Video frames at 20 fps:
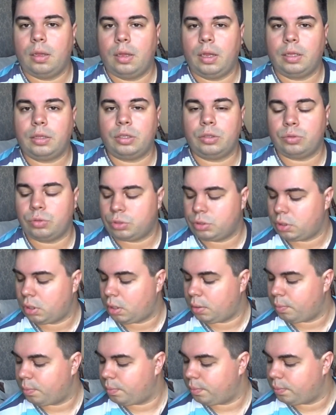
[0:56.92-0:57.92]
это
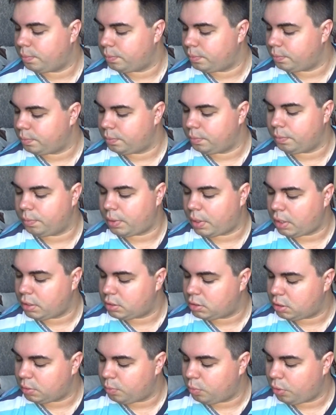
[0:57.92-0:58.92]
нужно брать
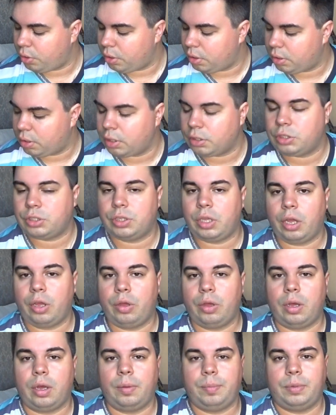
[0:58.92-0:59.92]
с собой, я
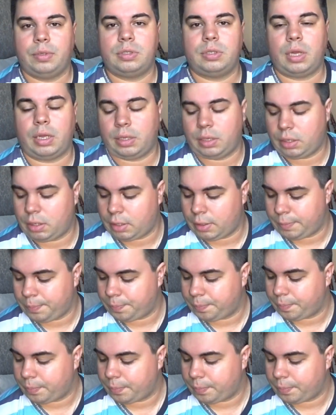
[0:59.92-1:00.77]
считаю, обязательно.